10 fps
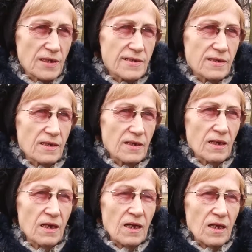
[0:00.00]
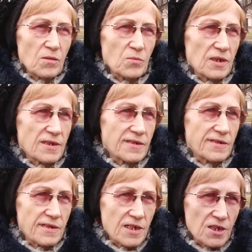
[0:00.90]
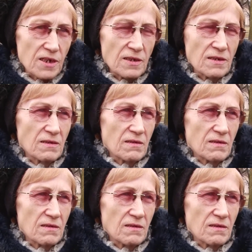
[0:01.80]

нас тогда была сестричка